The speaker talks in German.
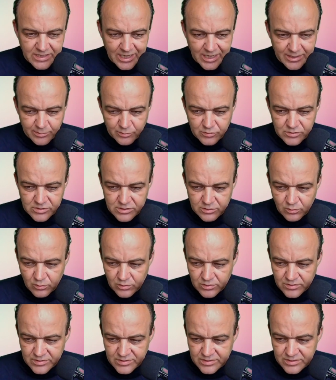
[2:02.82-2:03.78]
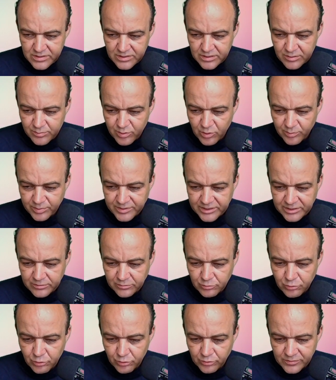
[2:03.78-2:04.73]
reibungslos äh,
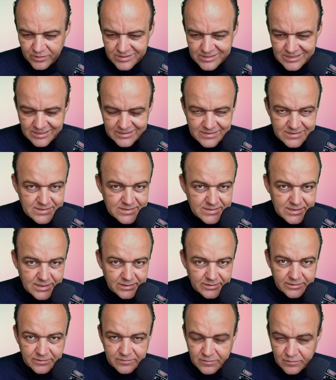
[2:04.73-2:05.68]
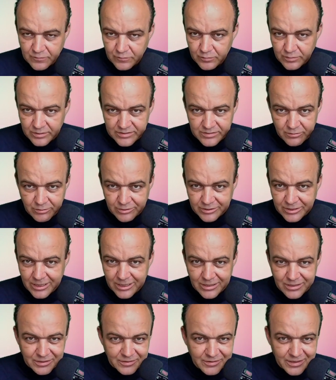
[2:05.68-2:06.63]
probieren können. Das Ganze skaliert natürlich noch in
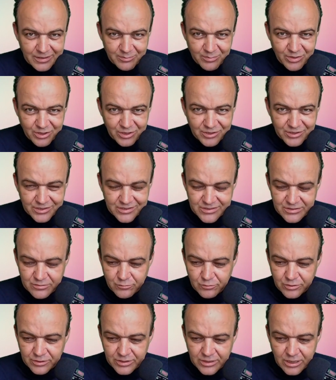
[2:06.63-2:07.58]
alle denkbaren Richtungen.